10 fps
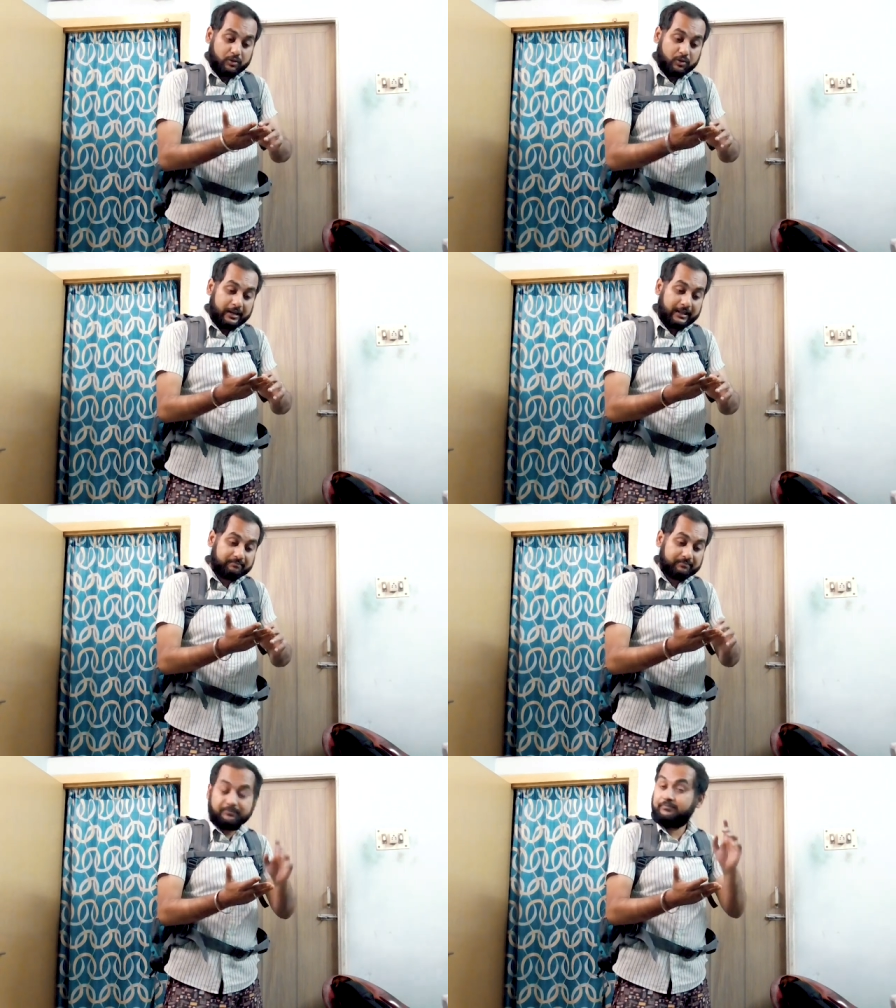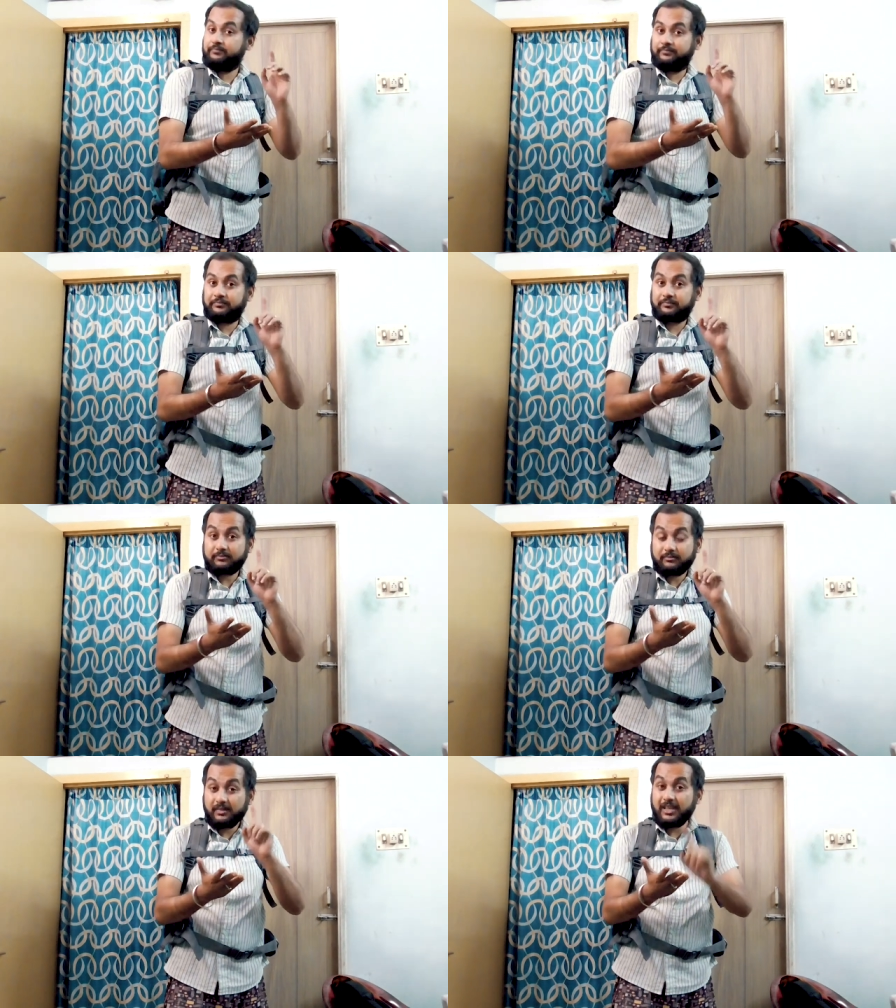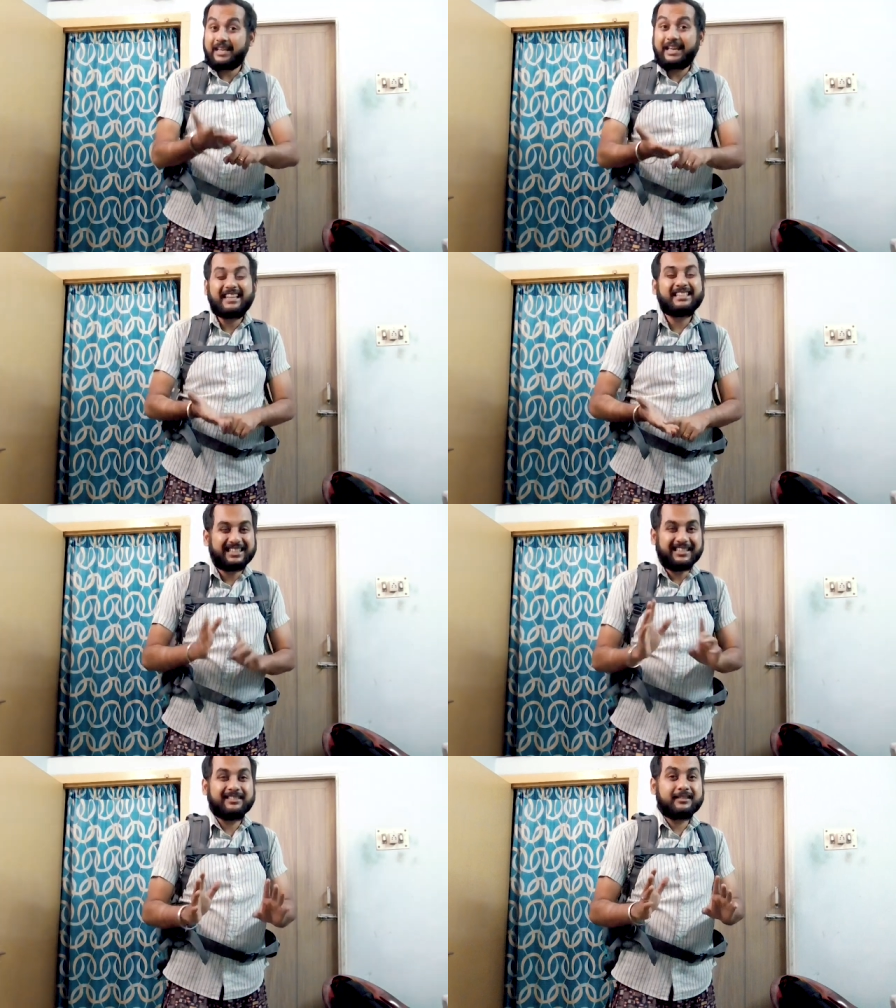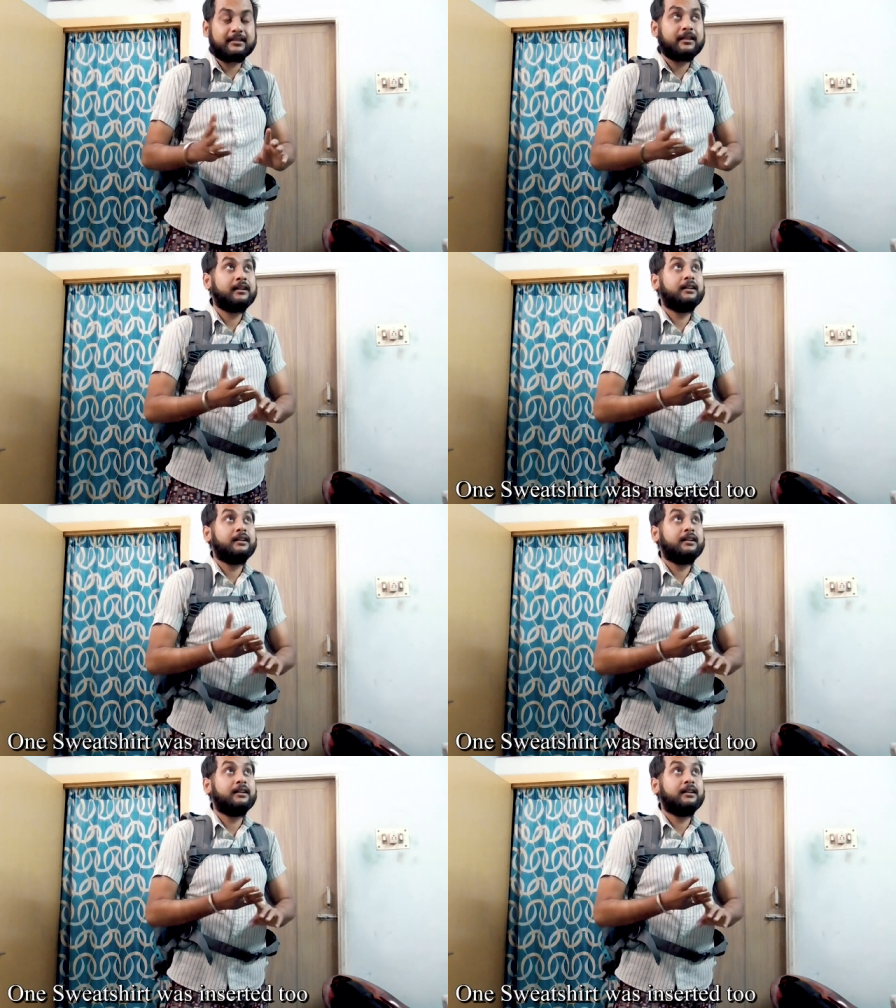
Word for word: जो है एक जीन्स